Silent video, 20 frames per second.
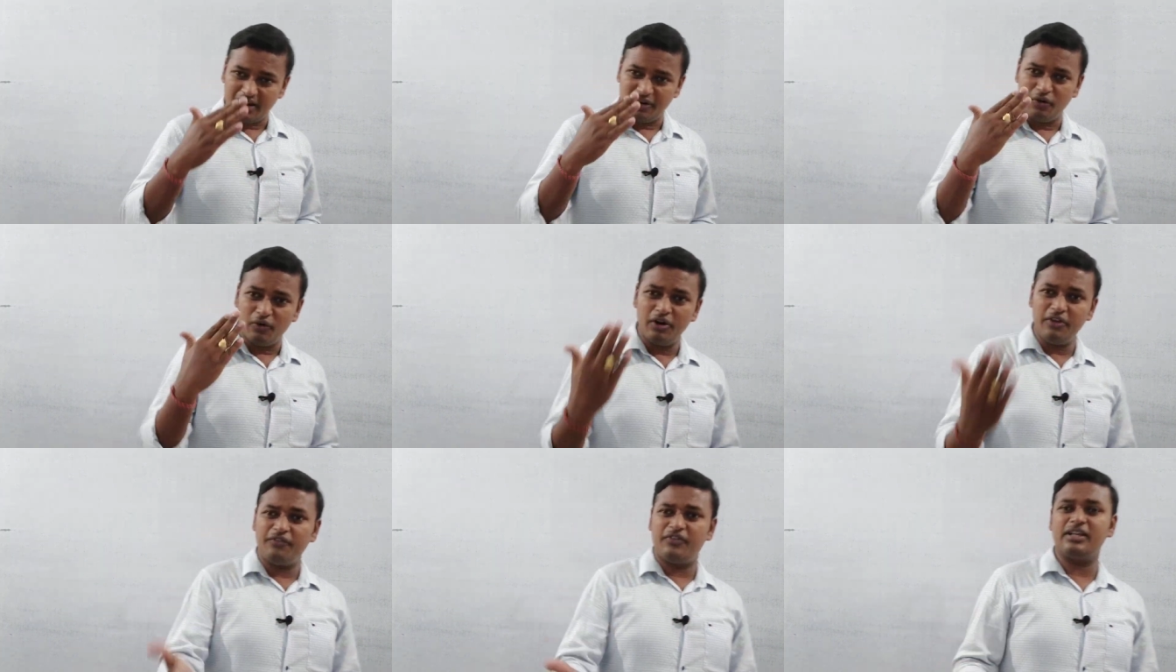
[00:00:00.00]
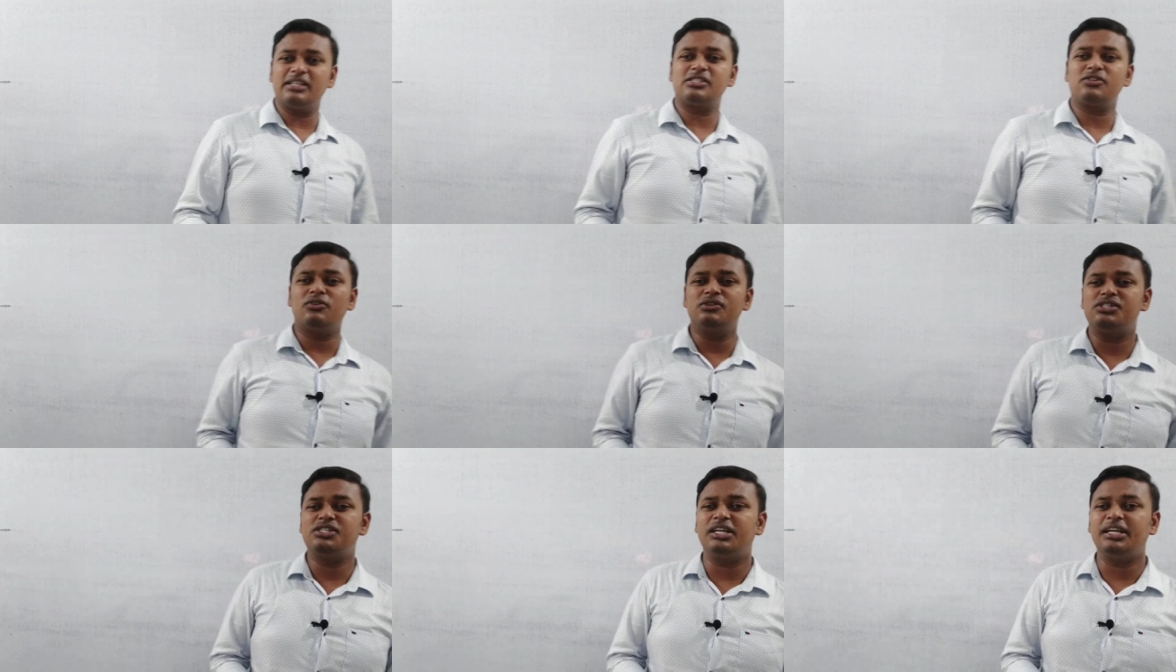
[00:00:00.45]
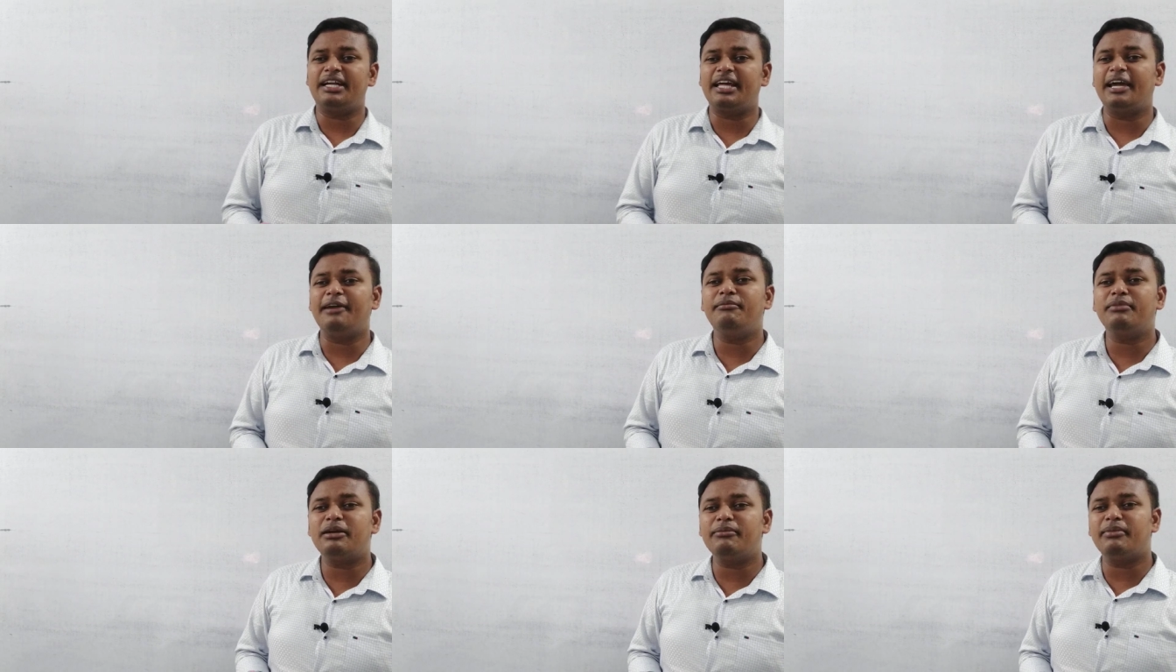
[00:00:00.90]
నోటిఫికేషన్ వచ్చిన
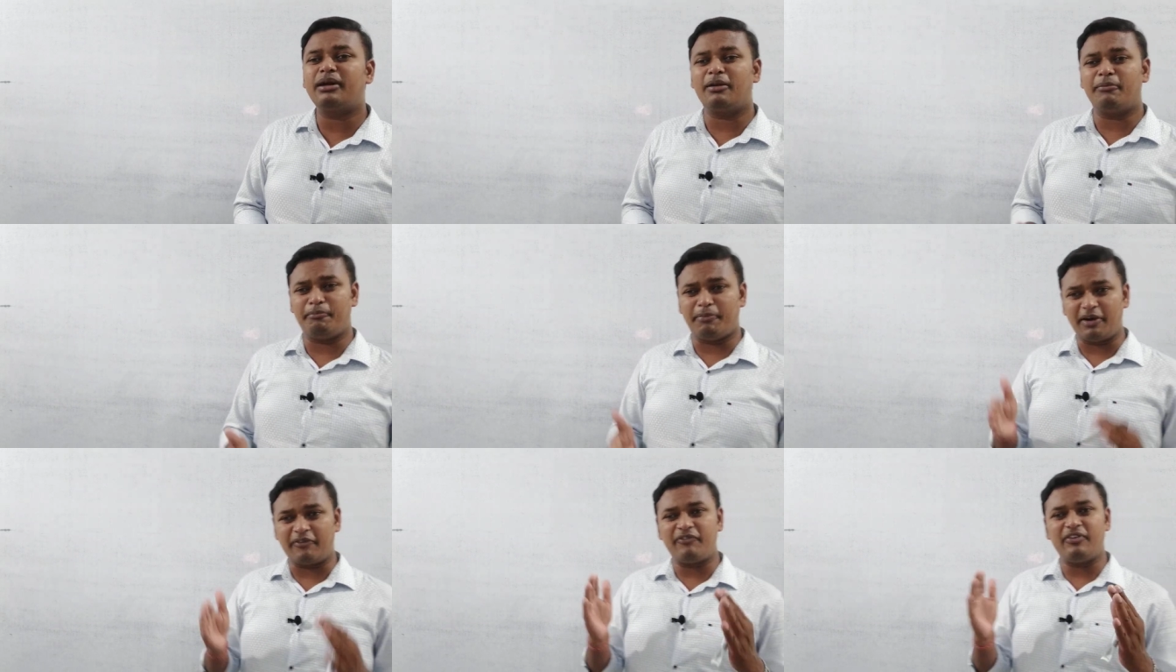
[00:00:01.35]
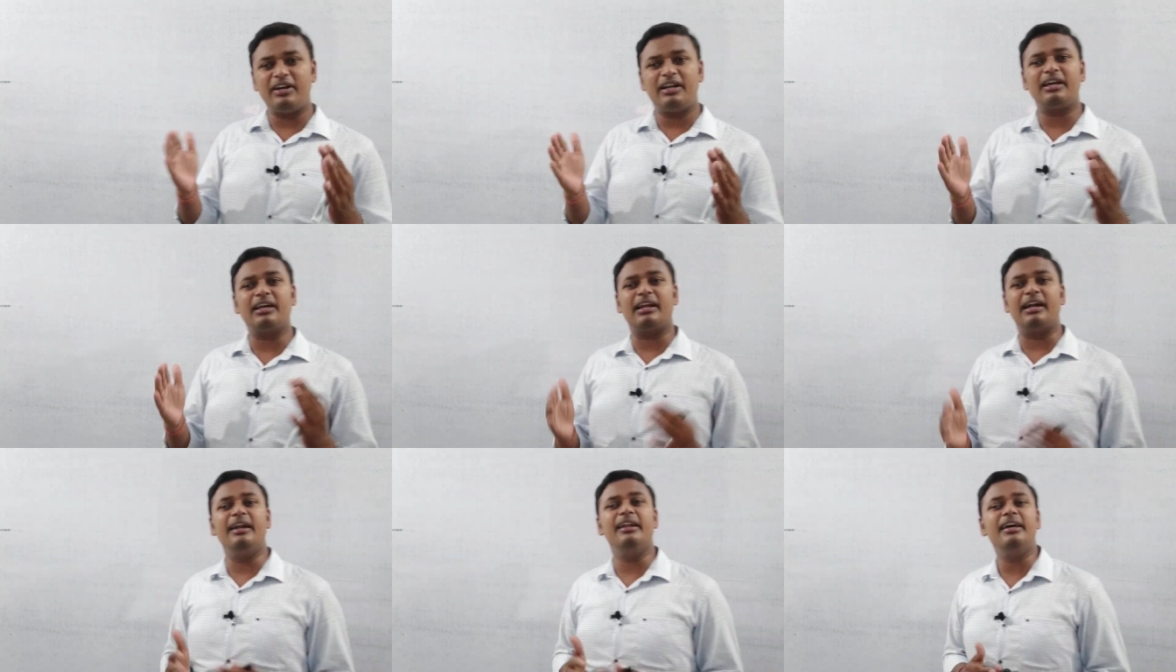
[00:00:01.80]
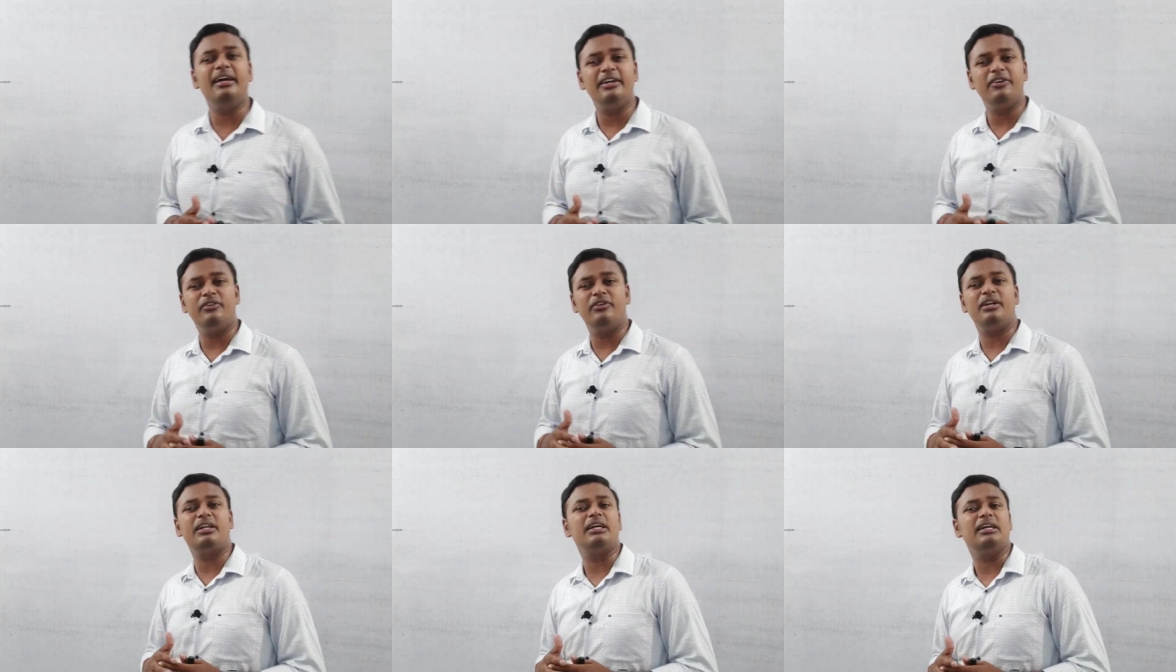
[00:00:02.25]
టైంకి మనం పర్ఫెక్ట్గా రెడీ అయ్యి
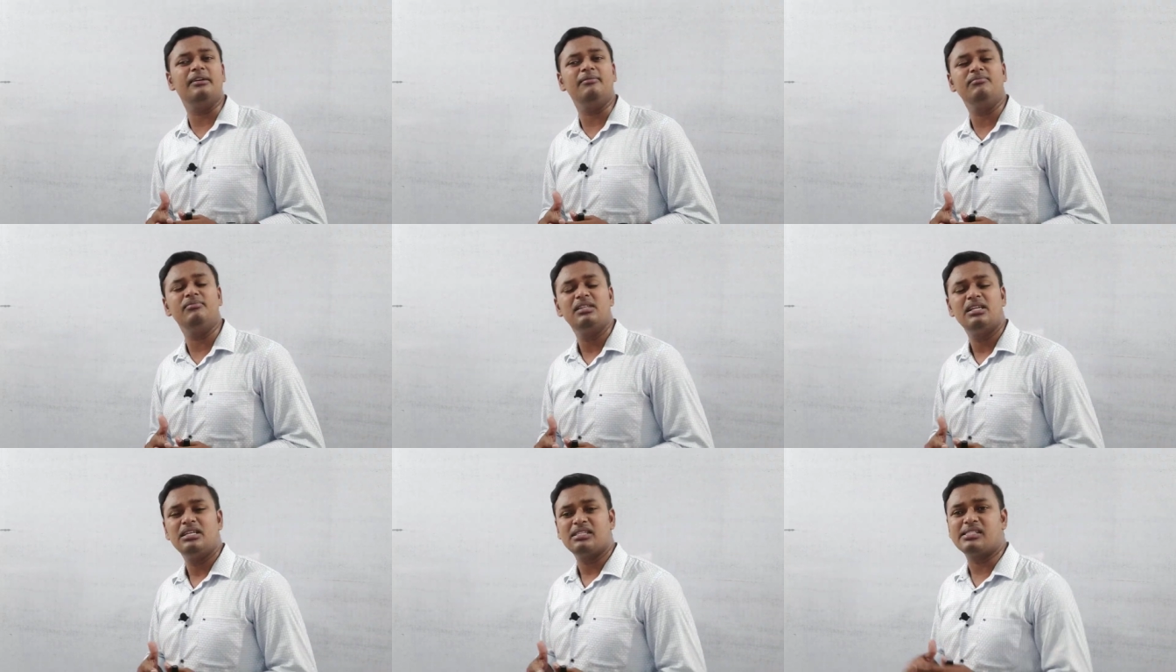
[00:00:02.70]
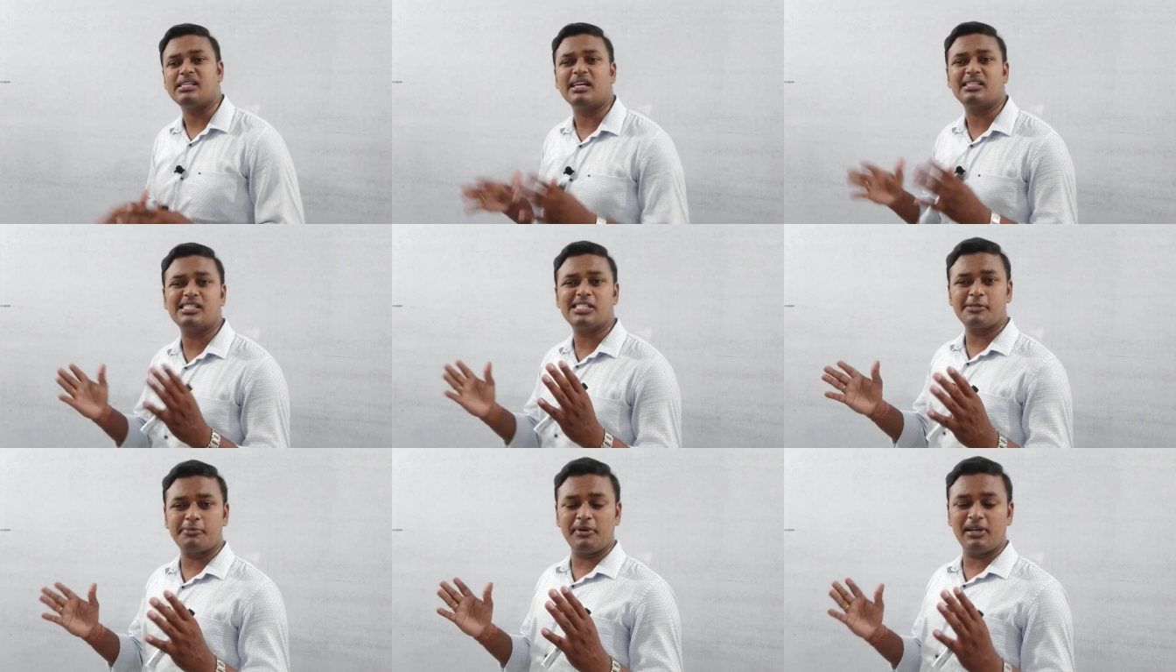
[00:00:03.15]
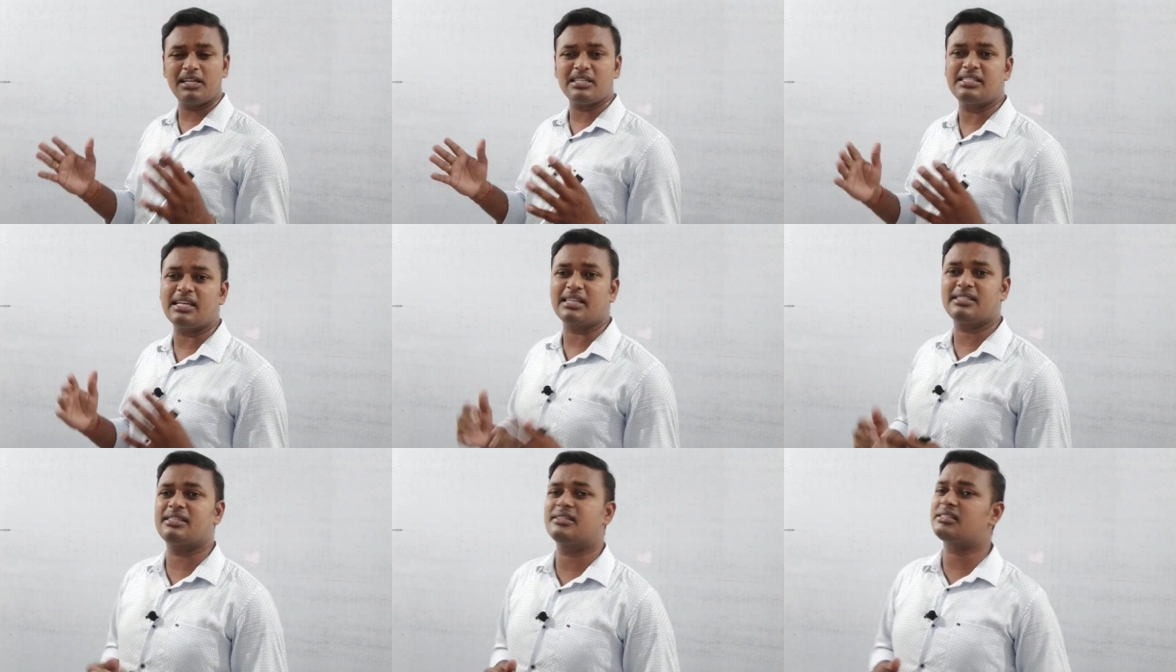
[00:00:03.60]
ఉంటే సక్సెస్ఫుల్గా
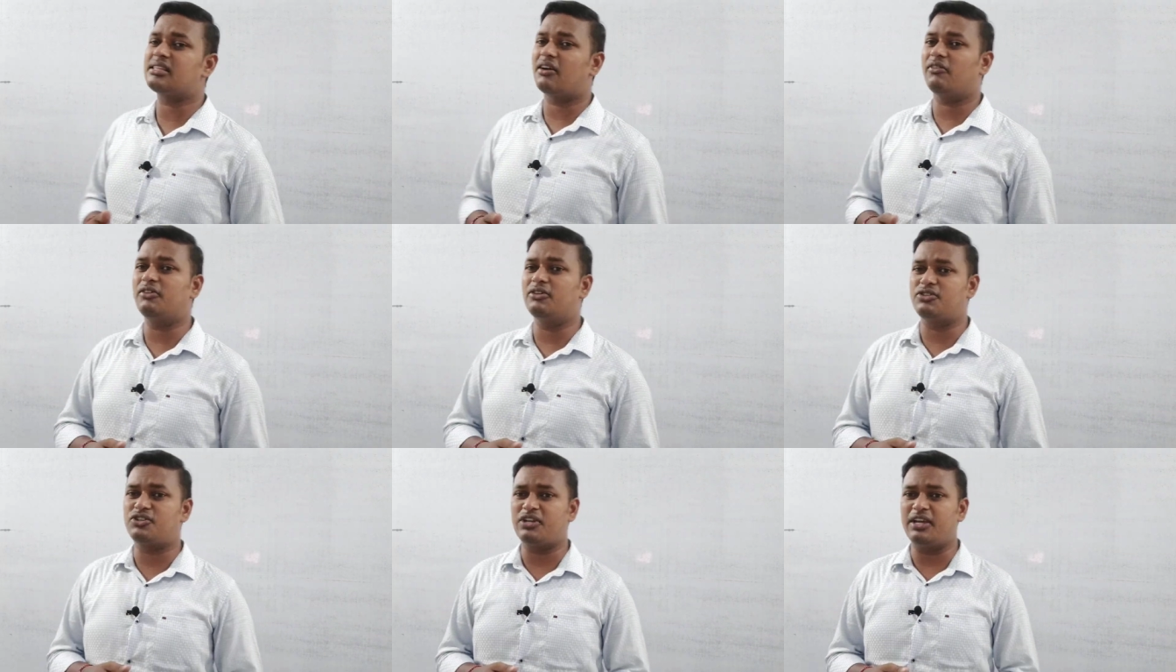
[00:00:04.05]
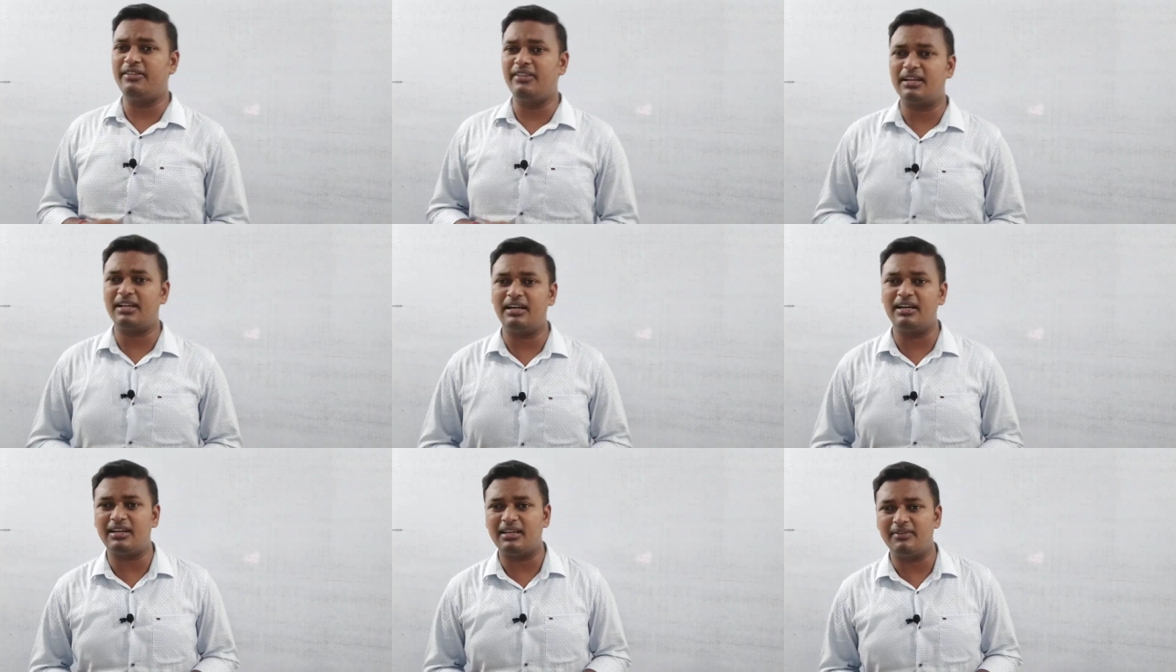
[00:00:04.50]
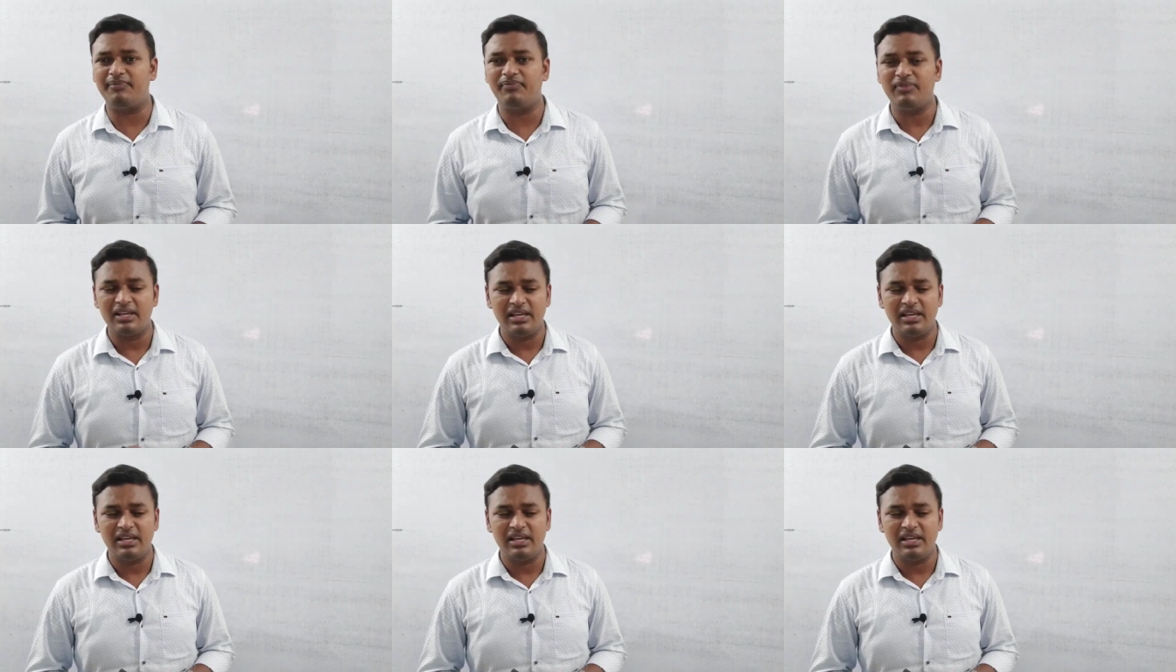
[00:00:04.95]
సక్సెస్ అవ్వచ్చు ఎందుకంటే